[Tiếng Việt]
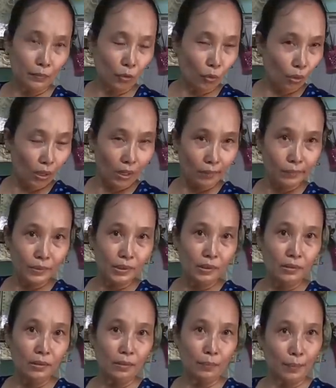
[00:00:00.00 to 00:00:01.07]
con không về
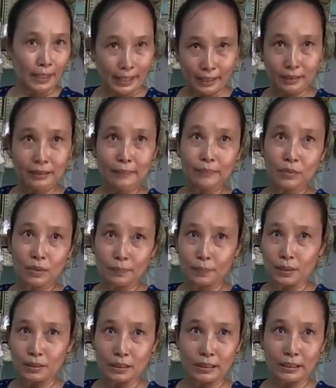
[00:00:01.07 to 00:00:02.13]
được mẹ thăm giùm
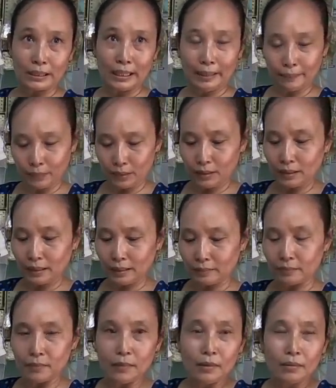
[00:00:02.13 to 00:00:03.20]
này, tình cảm đó là